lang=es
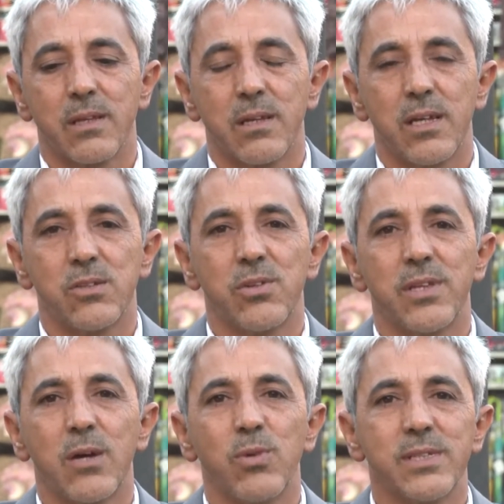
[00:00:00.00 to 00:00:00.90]
en donde
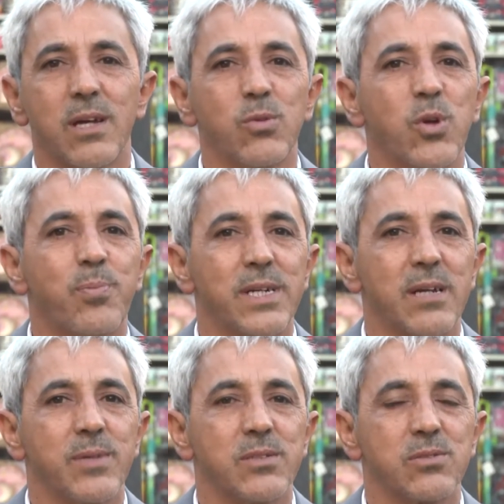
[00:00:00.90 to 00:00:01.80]
da cuenta de algunos
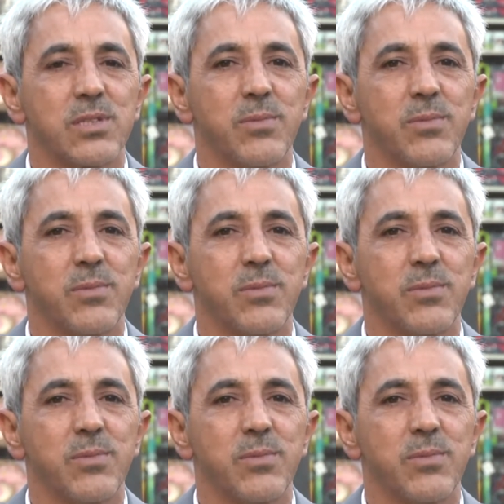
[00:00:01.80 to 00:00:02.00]
parámetros.